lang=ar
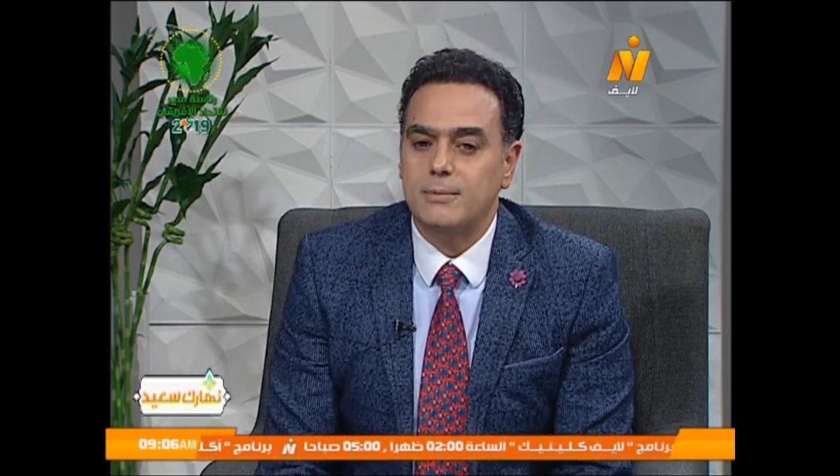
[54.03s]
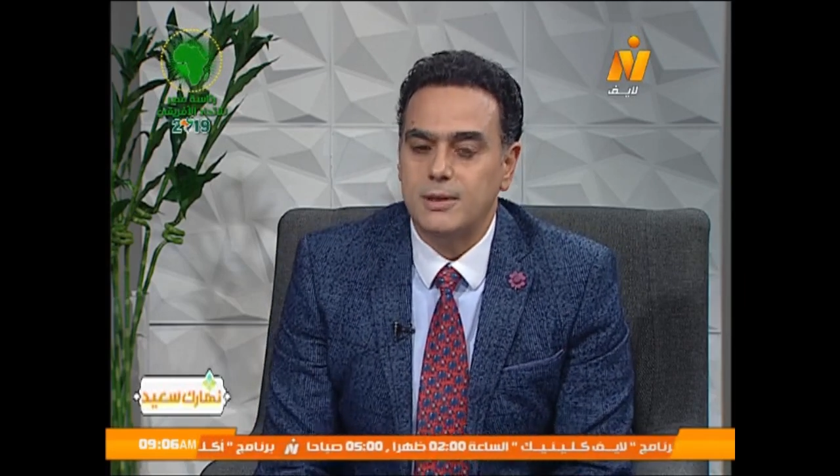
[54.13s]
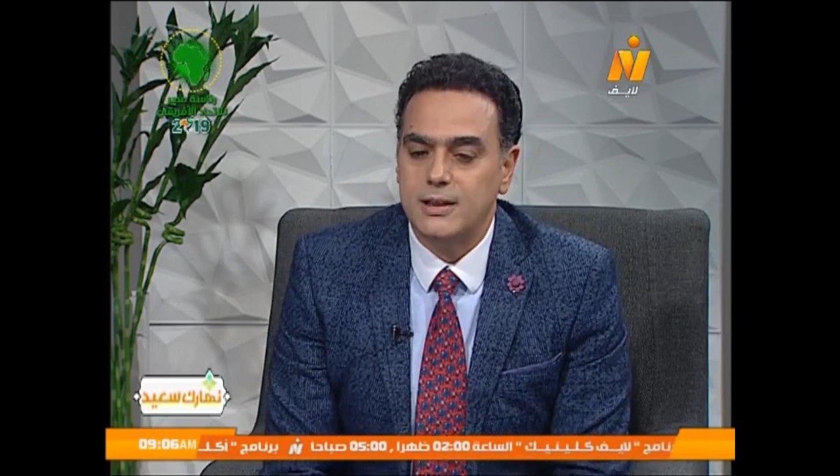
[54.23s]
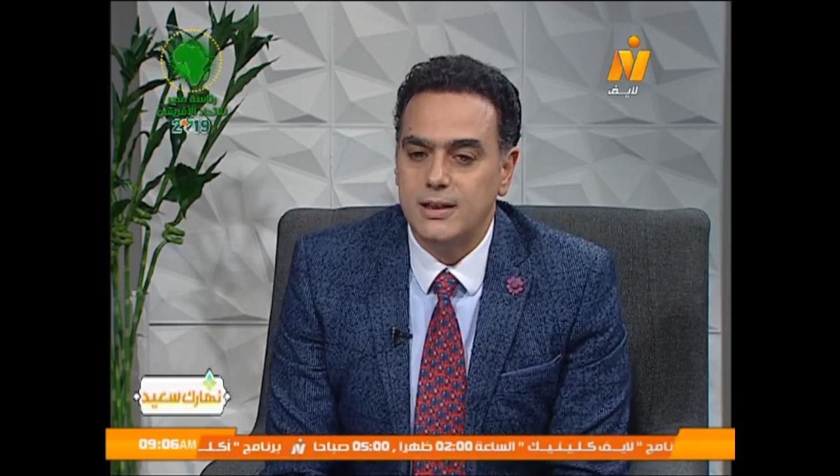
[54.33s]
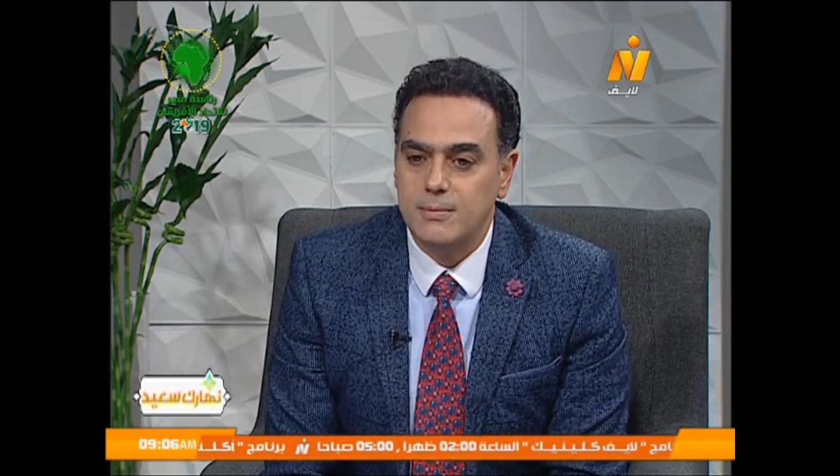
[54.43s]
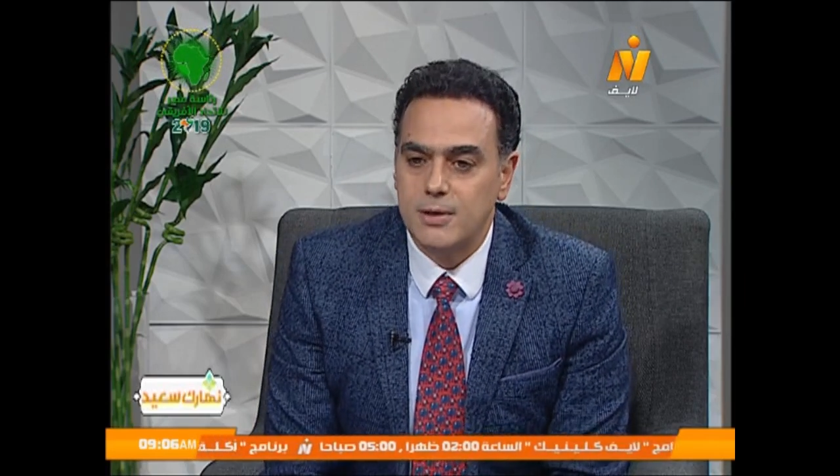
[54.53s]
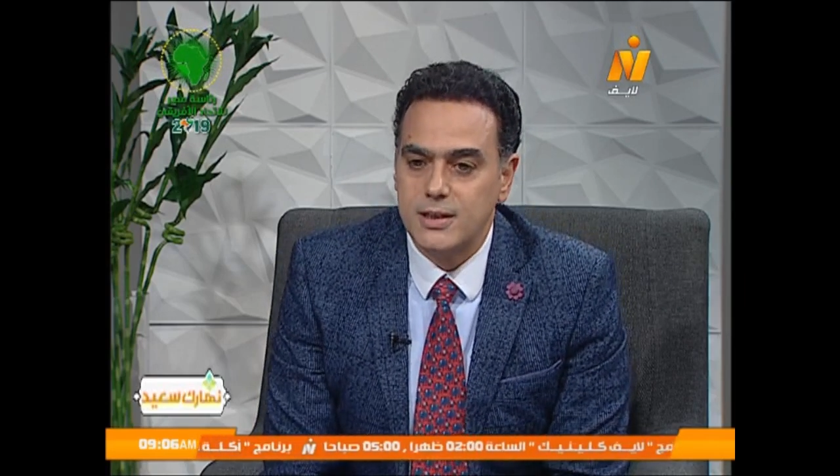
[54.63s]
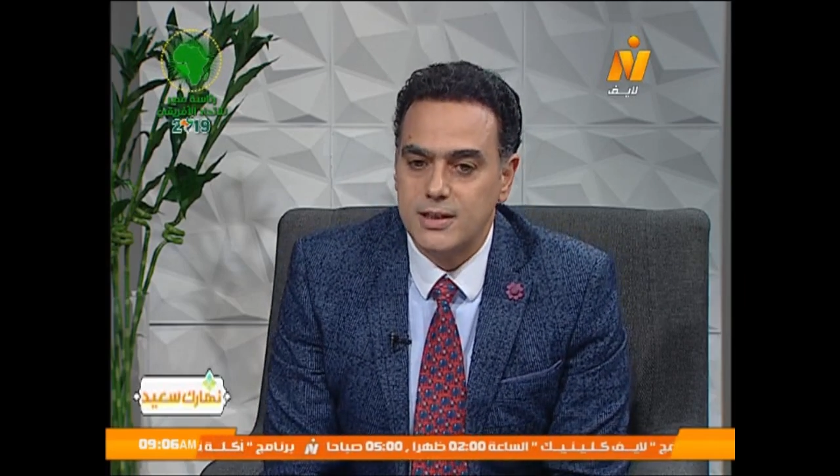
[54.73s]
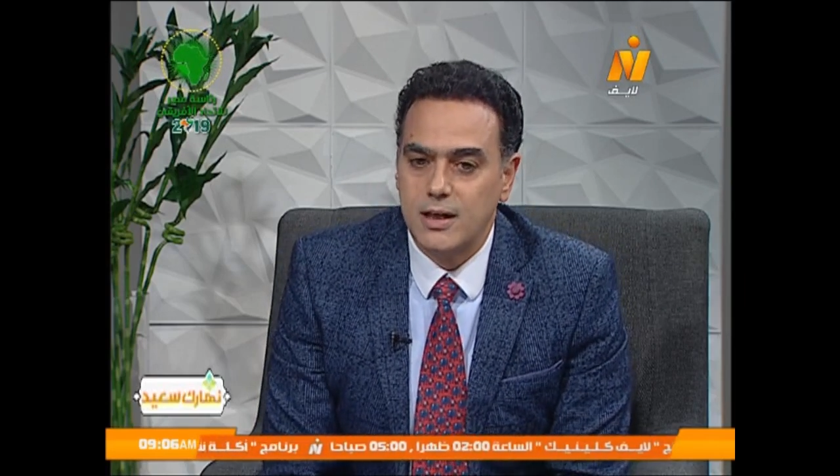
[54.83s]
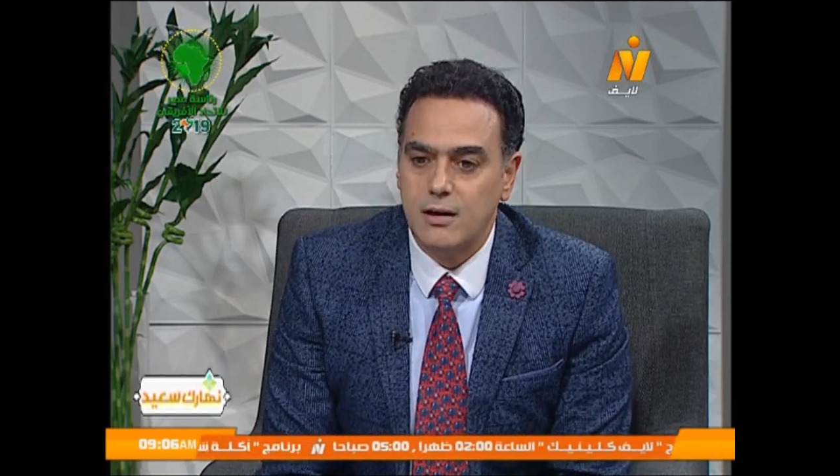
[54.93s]
كبير جدا من
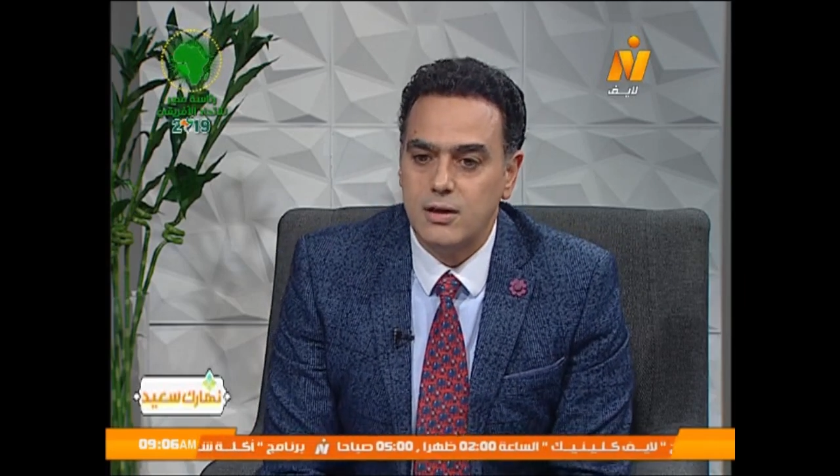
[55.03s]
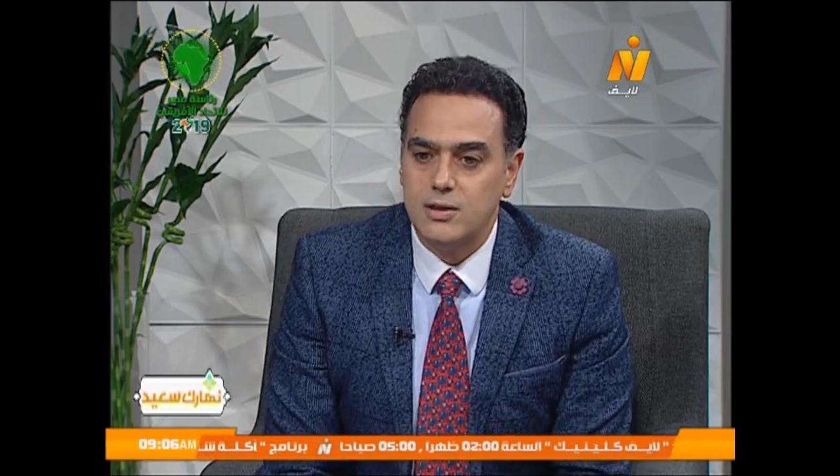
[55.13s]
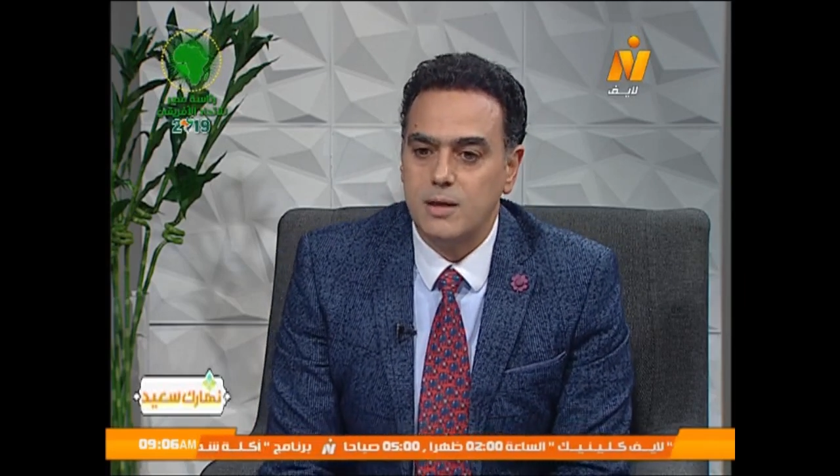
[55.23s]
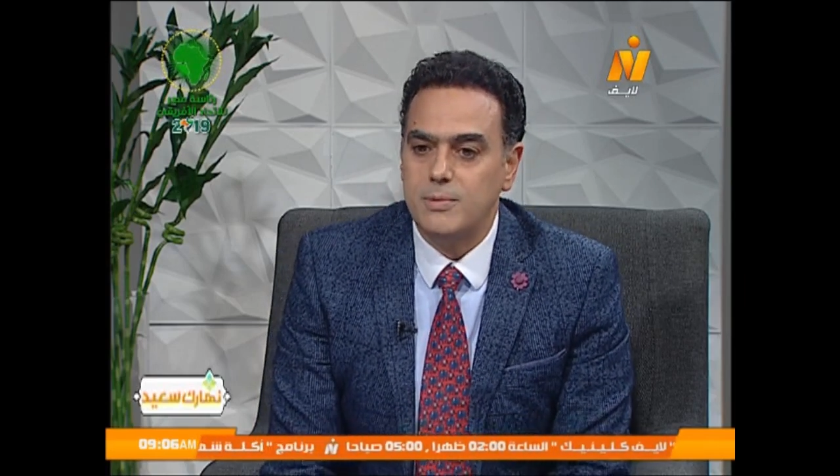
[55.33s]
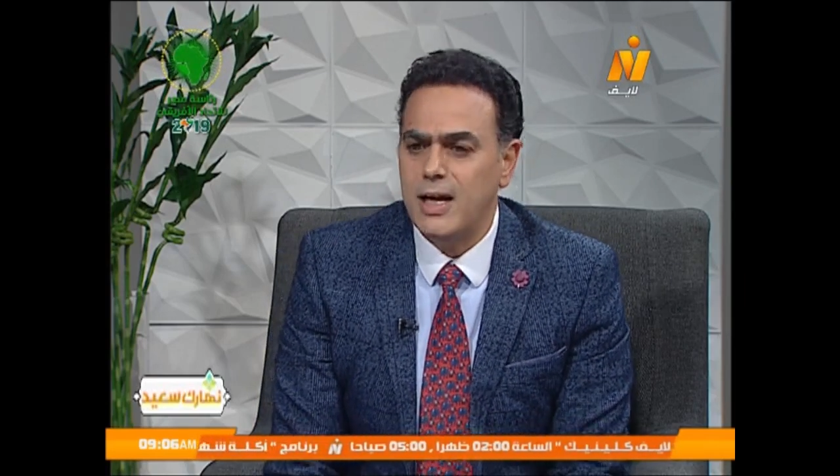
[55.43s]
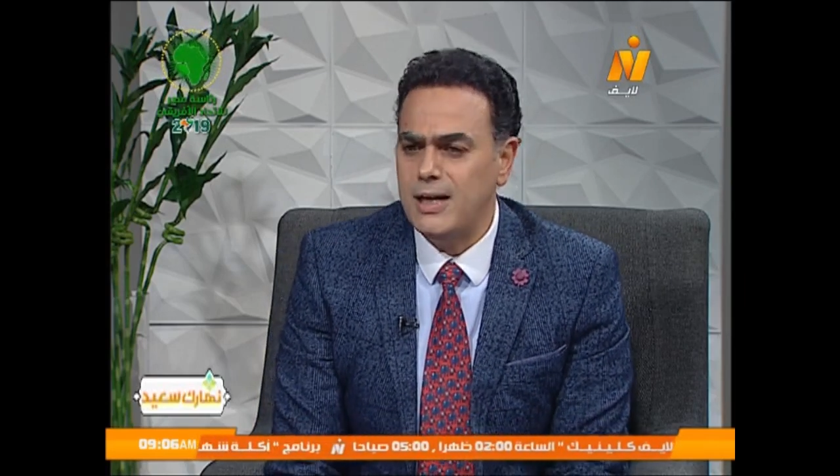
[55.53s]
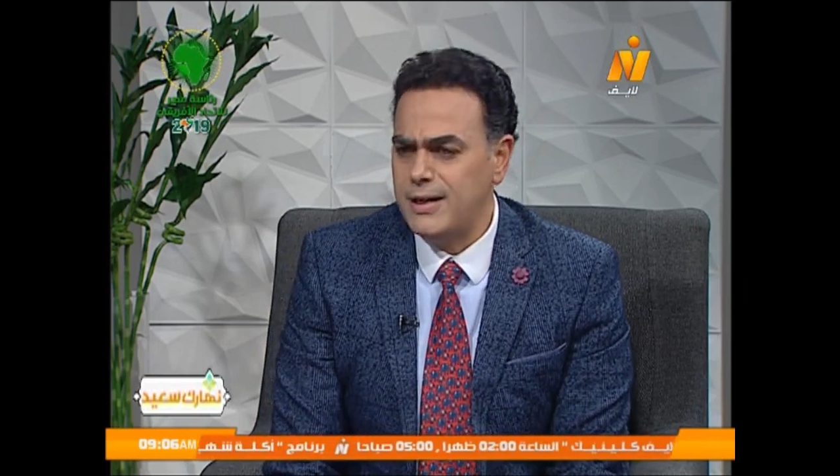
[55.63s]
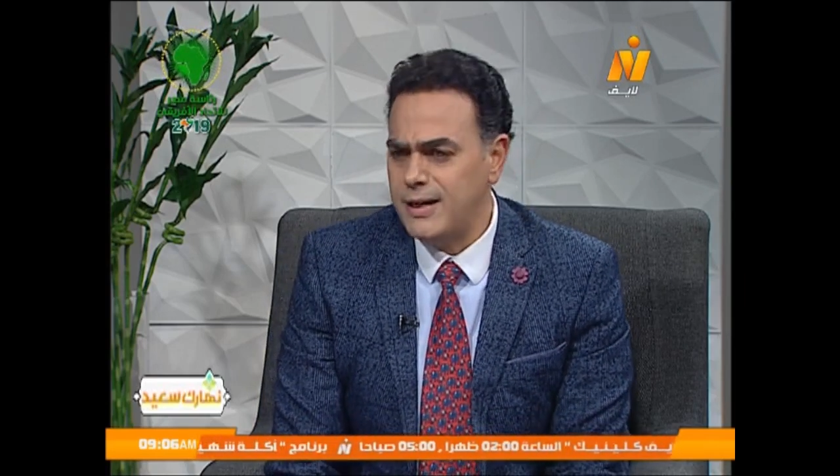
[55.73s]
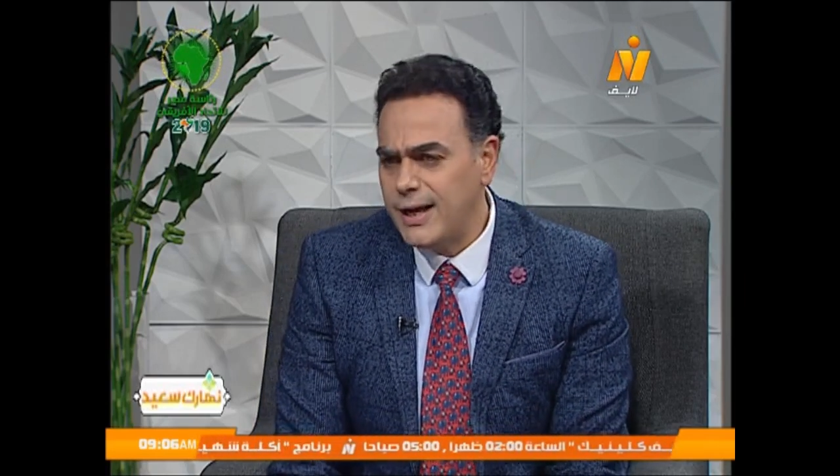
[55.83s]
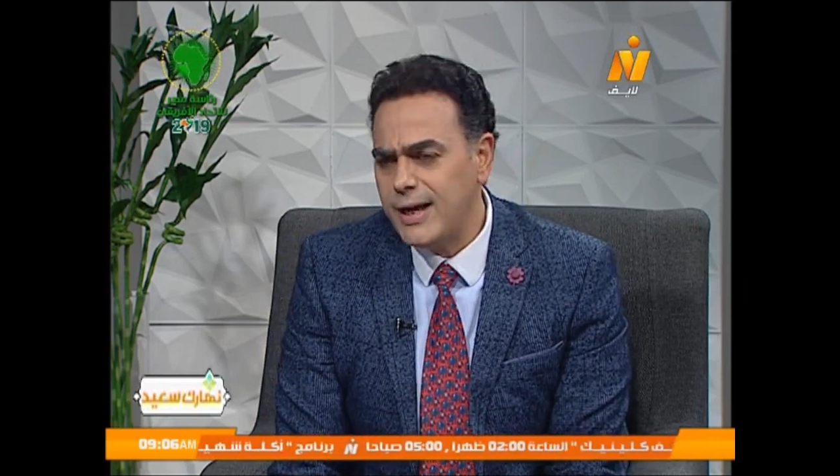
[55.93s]
الرسائل الخاصه
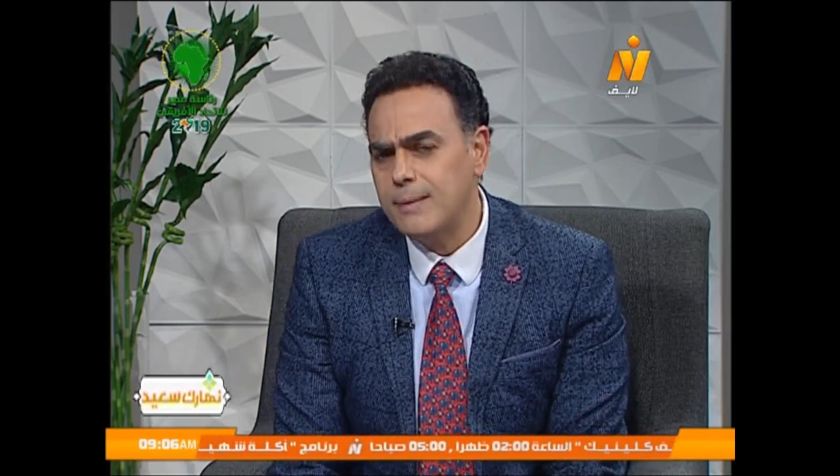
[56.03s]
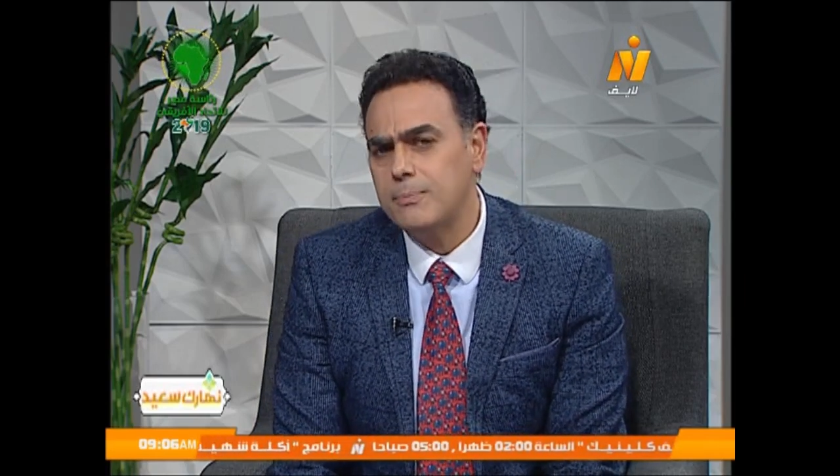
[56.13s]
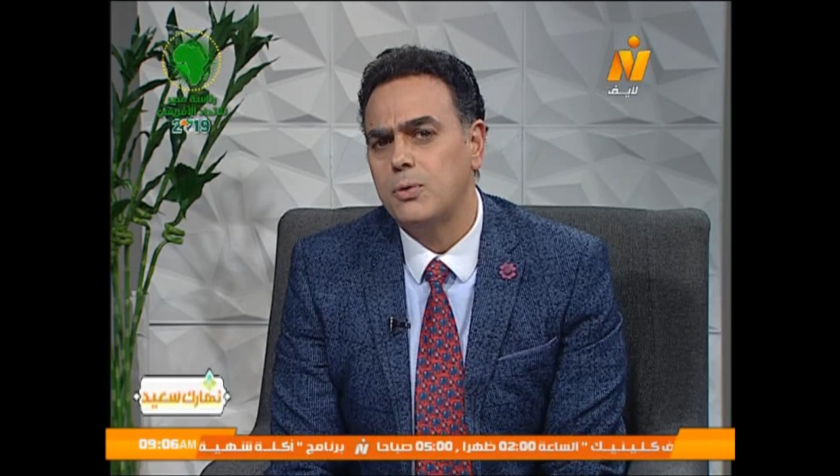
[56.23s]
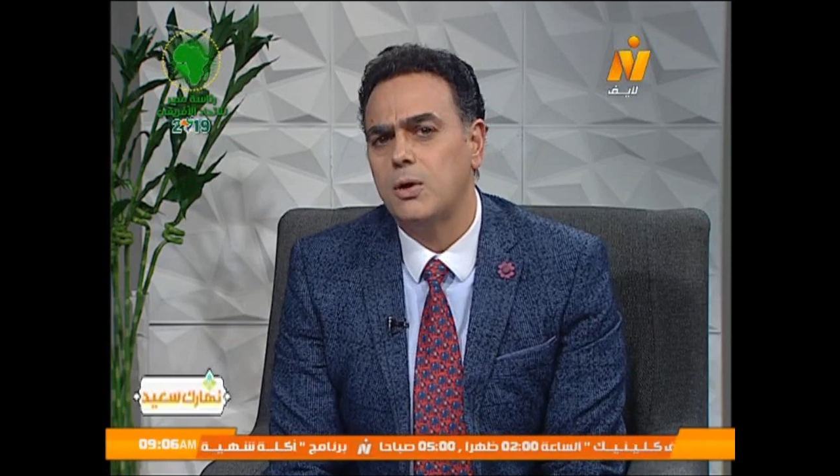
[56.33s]
بالارهاب